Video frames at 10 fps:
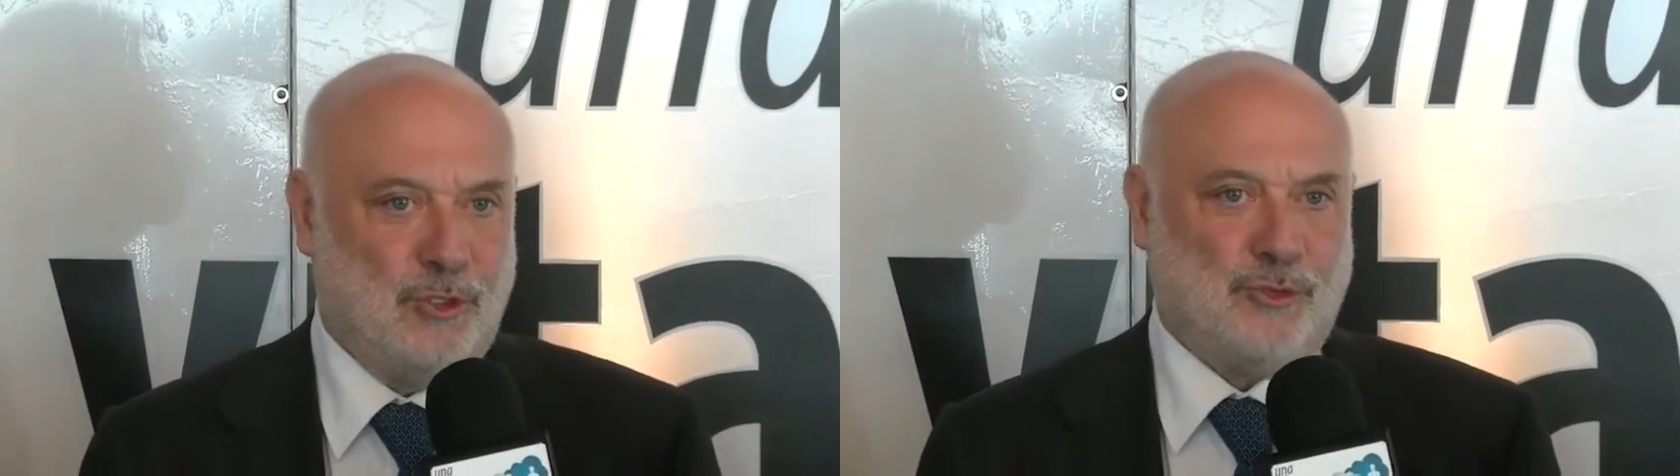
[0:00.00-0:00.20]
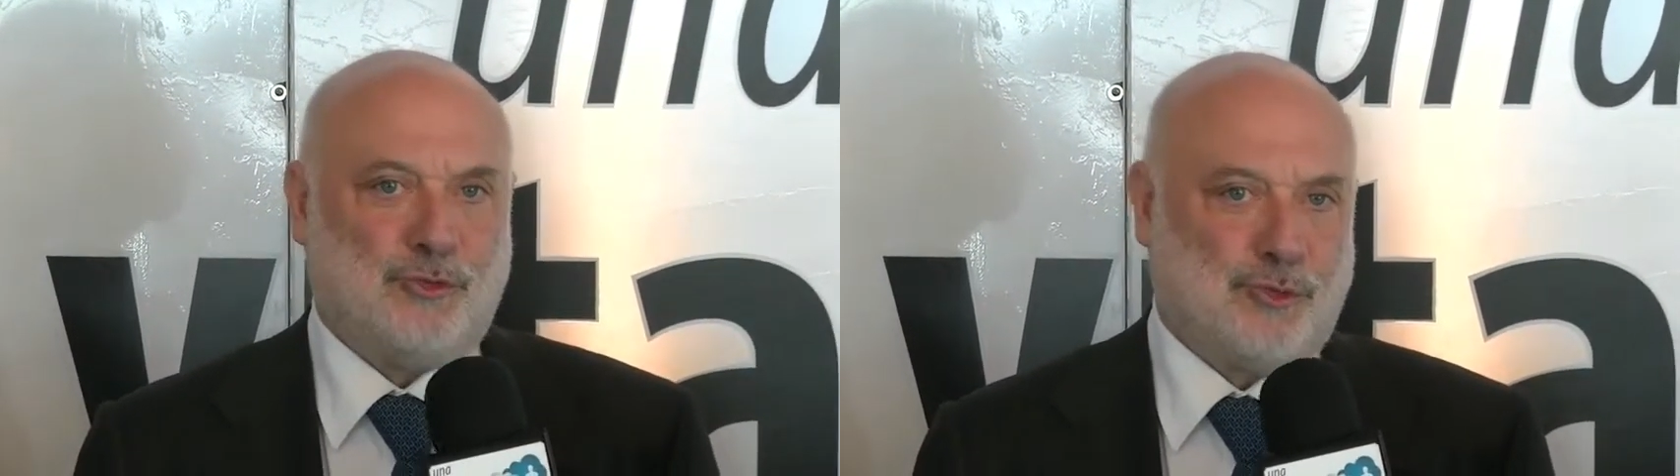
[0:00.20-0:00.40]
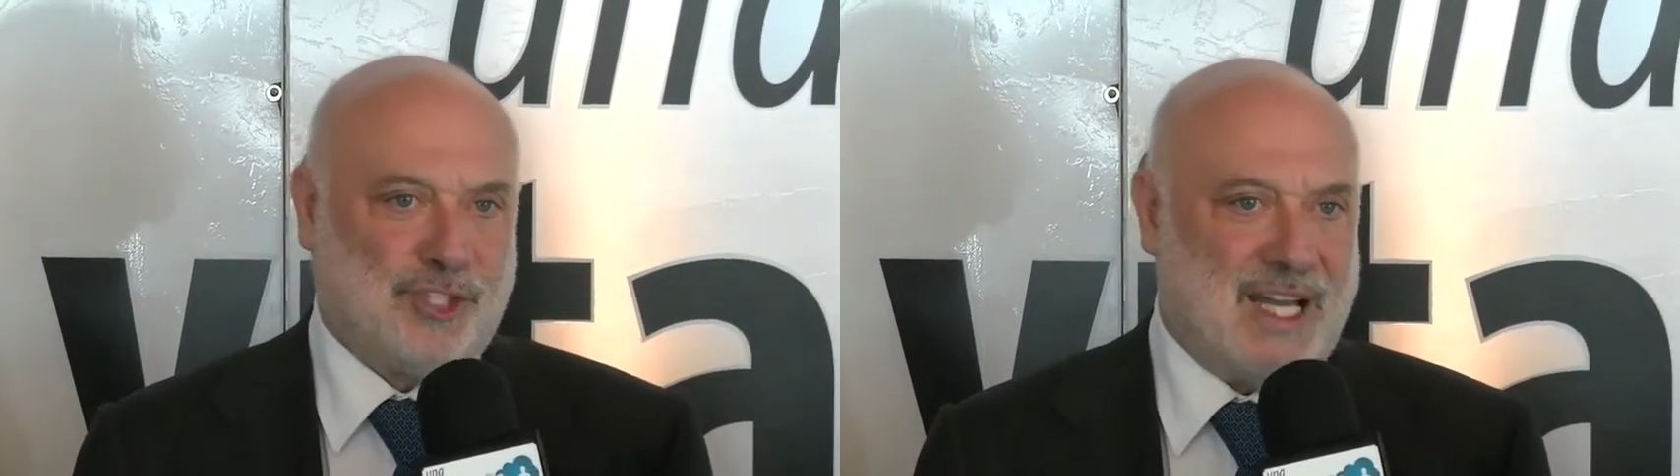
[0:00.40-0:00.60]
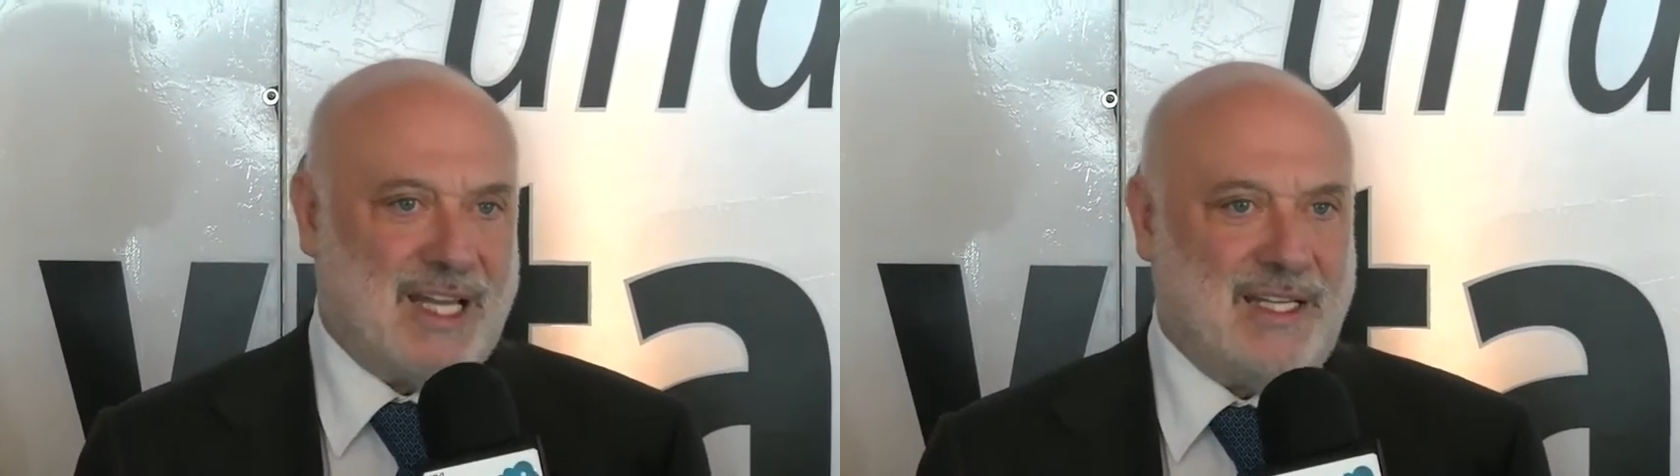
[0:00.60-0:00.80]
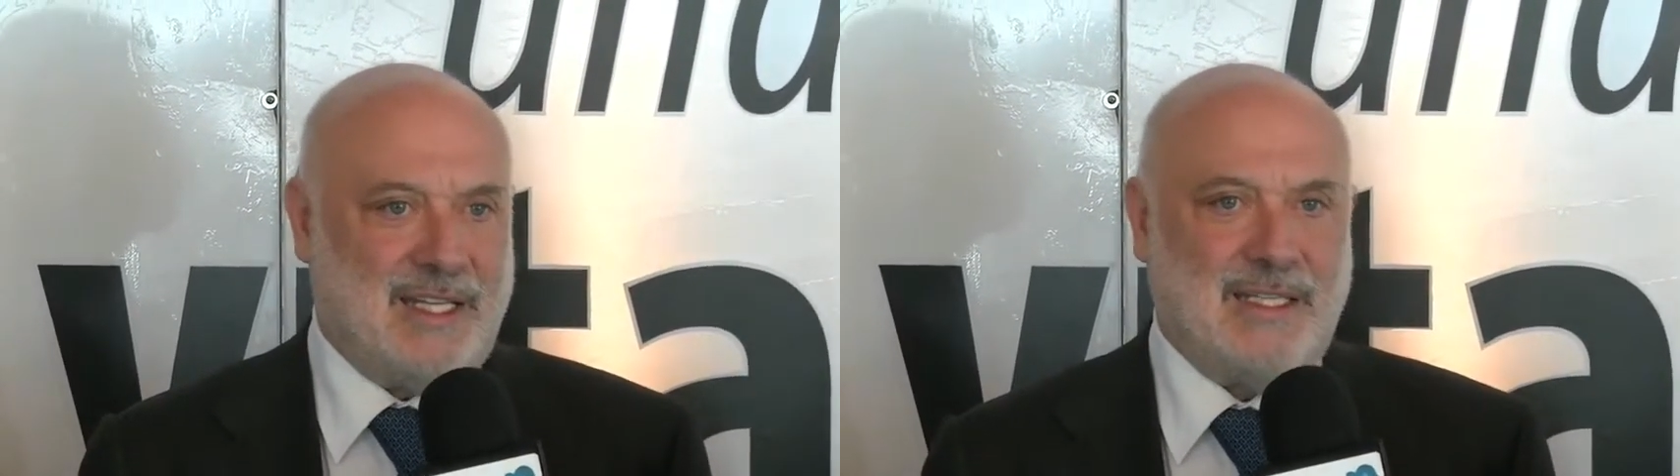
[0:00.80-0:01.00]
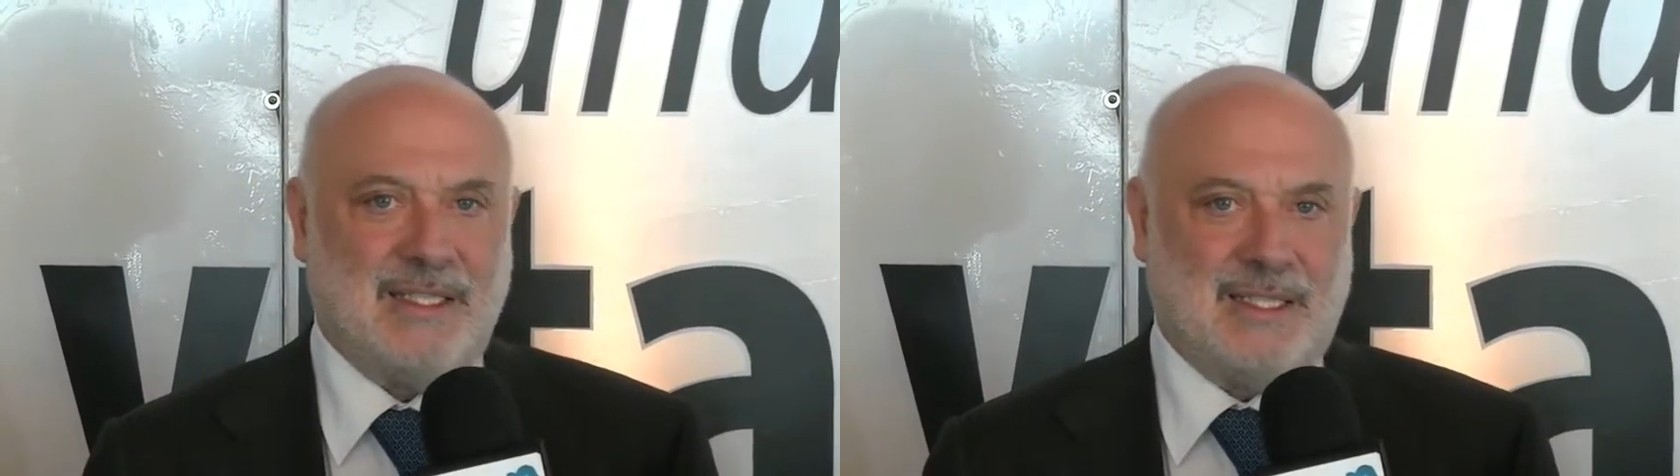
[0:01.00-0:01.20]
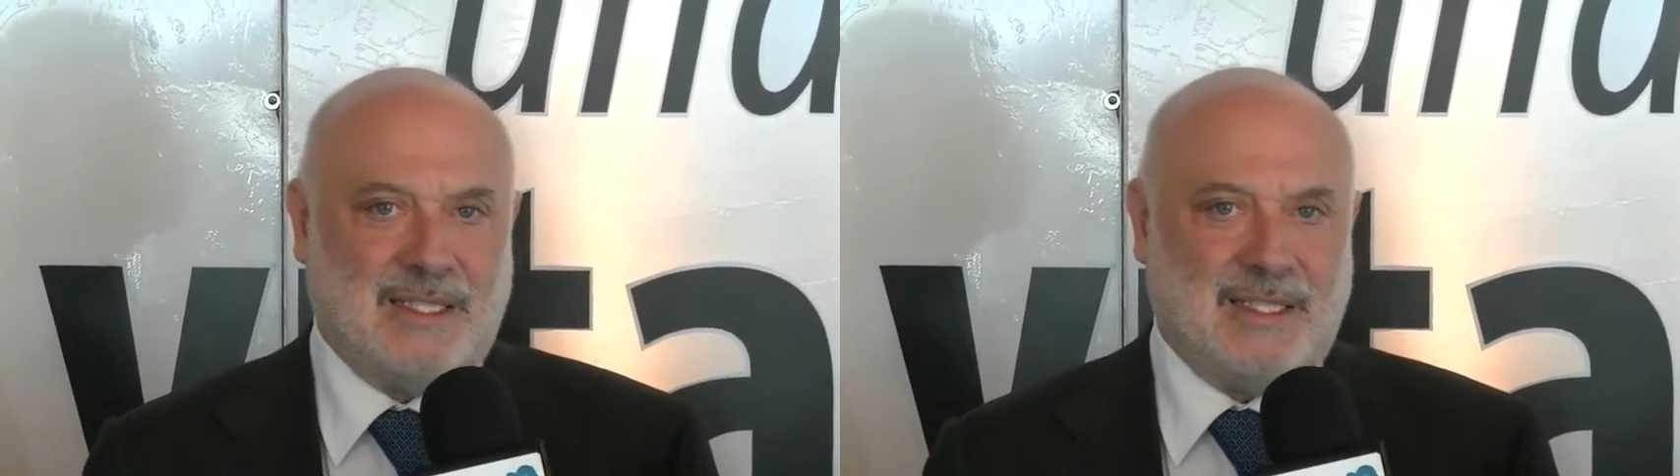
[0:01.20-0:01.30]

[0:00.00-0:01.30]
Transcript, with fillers: sociale